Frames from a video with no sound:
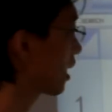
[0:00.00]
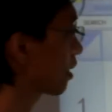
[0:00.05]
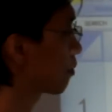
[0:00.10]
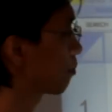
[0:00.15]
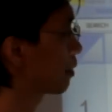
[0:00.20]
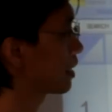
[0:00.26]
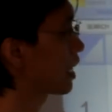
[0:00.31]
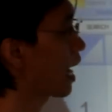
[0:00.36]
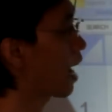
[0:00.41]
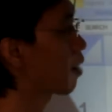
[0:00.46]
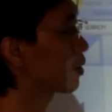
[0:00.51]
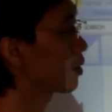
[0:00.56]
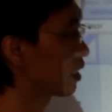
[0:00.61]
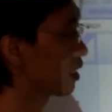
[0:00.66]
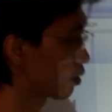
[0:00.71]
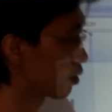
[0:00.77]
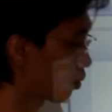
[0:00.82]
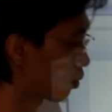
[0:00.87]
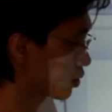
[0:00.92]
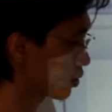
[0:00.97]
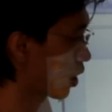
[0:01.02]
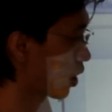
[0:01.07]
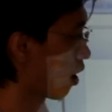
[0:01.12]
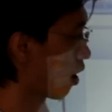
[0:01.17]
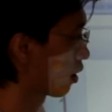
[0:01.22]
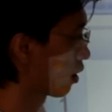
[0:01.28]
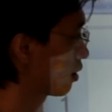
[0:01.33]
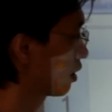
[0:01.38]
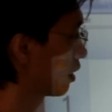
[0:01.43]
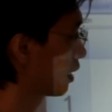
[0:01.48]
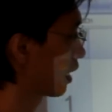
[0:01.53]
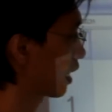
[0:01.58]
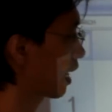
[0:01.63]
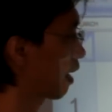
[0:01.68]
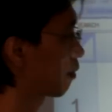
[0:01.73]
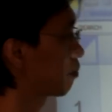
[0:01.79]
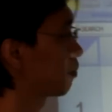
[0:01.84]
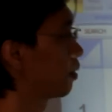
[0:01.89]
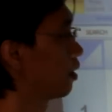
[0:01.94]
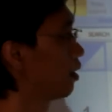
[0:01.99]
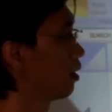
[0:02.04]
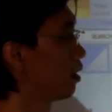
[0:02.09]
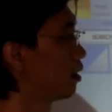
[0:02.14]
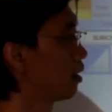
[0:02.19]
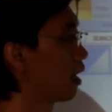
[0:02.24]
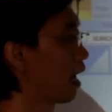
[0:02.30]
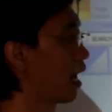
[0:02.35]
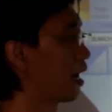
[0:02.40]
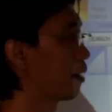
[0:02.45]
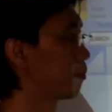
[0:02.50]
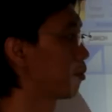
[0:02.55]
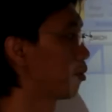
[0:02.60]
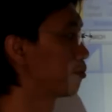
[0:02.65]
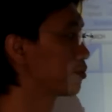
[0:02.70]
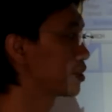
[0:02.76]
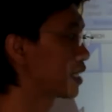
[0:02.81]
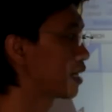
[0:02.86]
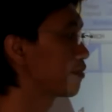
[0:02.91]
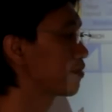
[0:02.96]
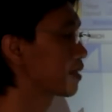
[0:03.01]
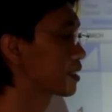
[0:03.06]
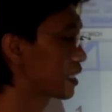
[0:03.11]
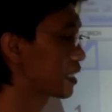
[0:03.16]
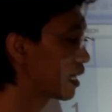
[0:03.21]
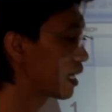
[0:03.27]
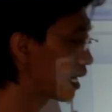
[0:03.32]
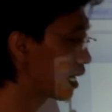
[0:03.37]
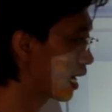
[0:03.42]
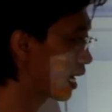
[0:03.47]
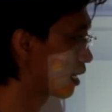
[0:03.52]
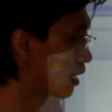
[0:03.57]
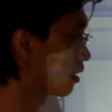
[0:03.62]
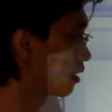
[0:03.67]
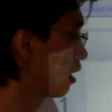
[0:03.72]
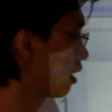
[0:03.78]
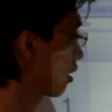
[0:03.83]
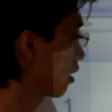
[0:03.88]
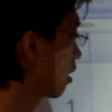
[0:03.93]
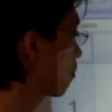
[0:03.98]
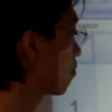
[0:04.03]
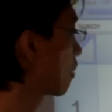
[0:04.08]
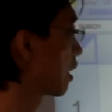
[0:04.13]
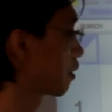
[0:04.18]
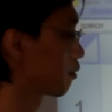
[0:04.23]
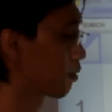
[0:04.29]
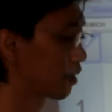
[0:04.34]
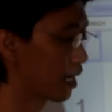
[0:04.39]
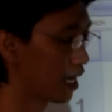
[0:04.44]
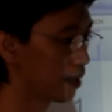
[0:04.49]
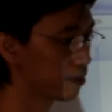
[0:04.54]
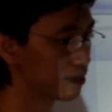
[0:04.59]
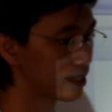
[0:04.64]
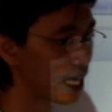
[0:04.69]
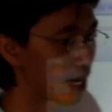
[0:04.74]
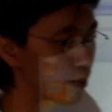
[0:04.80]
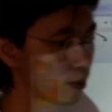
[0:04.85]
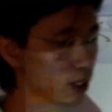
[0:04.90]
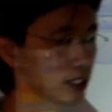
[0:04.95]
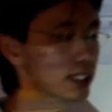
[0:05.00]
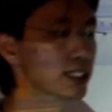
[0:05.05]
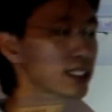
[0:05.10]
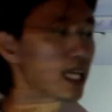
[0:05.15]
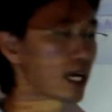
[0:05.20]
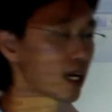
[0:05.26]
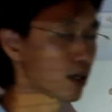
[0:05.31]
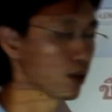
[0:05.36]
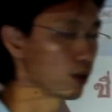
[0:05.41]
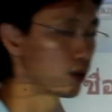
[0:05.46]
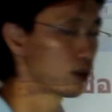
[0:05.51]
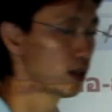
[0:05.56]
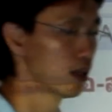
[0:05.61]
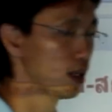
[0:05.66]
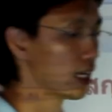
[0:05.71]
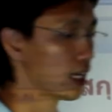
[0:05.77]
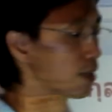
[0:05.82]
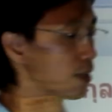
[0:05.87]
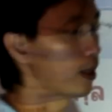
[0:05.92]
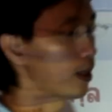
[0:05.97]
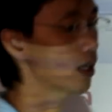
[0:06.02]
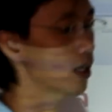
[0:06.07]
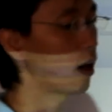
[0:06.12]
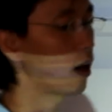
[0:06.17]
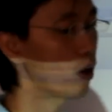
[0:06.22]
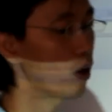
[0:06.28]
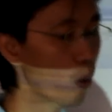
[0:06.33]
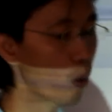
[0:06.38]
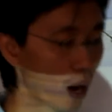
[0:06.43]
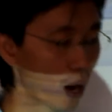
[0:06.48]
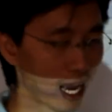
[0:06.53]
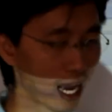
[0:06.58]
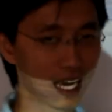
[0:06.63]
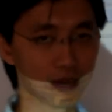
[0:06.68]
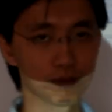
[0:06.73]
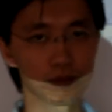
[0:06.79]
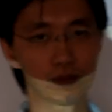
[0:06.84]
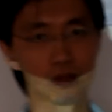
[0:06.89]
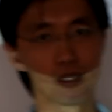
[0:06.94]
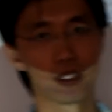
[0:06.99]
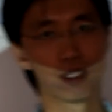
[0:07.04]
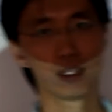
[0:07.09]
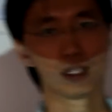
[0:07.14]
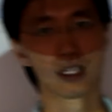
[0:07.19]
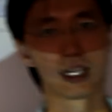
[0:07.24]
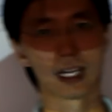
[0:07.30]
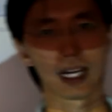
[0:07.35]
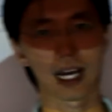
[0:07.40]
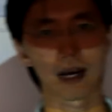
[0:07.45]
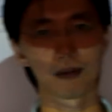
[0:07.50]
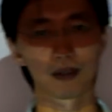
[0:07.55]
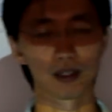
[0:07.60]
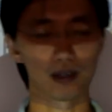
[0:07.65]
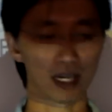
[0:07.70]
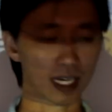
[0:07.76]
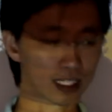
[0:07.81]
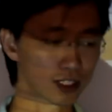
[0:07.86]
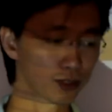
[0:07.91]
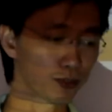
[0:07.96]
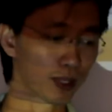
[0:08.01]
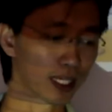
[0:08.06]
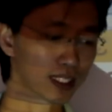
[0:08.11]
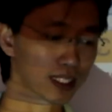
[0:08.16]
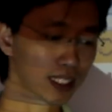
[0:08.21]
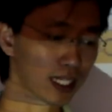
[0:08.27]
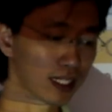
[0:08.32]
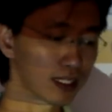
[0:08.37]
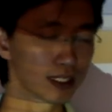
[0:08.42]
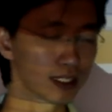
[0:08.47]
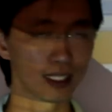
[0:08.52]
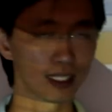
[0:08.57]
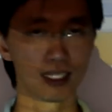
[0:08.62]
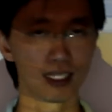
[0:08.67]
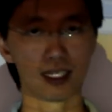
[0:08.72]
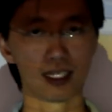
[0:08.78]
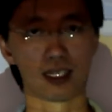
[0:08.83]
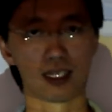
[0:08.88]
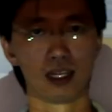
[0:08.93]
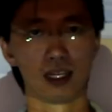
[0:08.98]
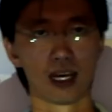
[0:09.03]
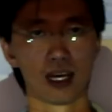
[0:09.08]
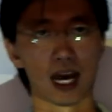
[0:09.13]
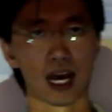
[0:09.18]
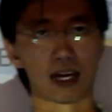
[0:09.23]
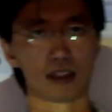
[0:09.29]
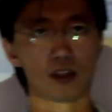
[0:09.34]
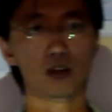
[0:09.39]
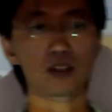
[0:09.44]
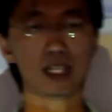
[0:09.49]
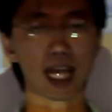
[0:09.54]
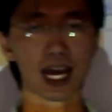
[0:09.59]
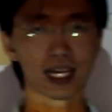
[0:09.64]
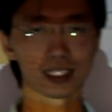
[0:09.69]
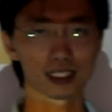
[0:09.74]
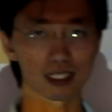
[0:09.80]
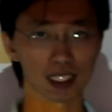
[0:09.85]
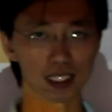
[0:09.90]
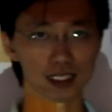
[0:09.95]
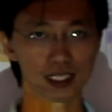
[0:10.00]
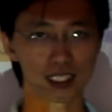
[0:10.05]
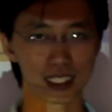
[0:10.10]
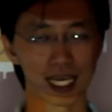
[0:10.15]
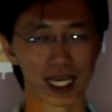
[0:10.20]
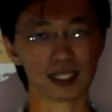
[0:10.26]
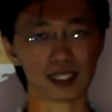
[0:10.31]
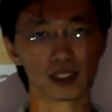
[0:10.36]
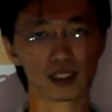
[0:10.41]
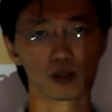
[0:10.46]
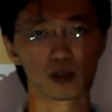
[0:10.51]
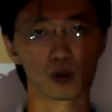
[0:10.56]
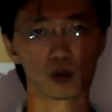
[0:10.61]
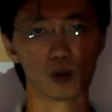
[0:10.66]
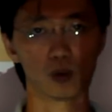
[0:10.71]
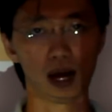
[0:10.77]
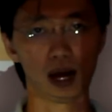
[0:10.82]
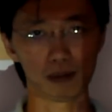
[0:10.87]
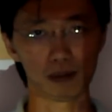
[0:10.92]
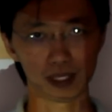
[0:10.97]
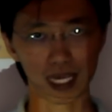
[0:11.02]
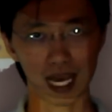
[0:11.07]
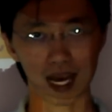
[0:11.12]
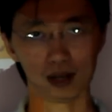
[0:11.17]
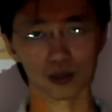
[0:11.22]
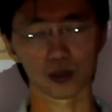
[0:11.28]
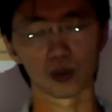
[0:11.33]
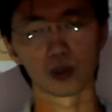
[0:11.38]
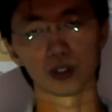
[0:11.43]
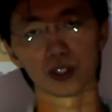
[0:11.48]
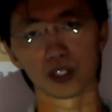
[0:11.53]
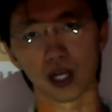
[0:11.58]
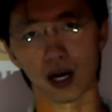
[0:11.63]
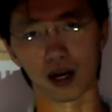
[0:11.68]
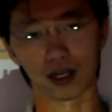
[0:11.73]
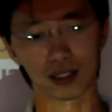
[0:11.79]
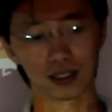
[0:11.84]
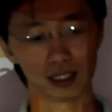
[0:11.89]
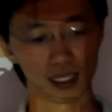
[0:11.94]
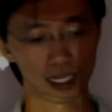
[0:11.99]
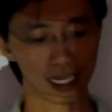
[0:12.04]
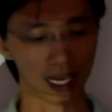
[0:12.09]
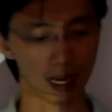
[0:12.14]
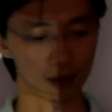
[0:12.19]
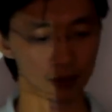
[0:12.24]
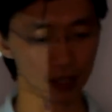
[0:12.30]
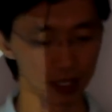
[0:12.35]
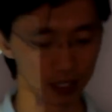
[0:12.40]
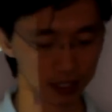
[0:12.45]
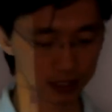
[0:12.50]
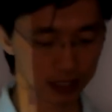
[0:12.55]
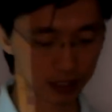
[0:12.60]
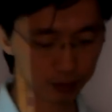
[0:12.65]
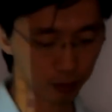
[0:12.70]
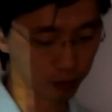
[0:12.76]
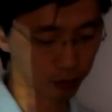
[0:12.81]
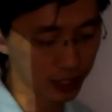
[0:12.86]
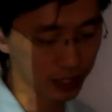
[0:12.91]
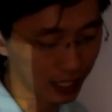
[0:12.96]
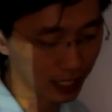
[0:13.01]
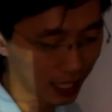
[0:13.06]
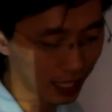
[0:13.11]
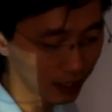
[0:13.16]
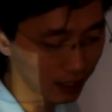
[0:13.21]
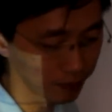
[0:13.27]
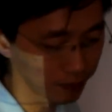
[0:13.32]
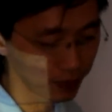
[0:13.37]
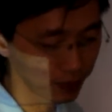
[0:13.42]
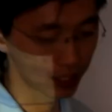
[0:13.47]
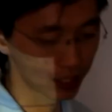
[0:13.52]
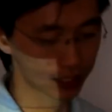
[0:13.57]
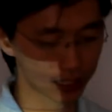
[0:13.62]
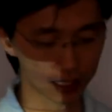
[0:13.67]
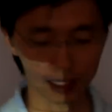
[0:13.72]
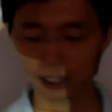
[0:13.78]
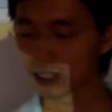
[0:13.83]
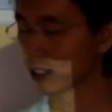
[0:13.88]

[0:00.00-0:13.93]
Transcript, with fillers: มันยาวกี่ตัวอักษรนะครับผมใช้ฟังก์ชัน len แล้วก็เปิดวงเล็บตามด้วย cell หรือว่าข้อความนะครับหรือ expression ที่ต้องการจะเช็คความยาวตัวอักษรนะครับ ซึ่งผมเช็คละชื่อ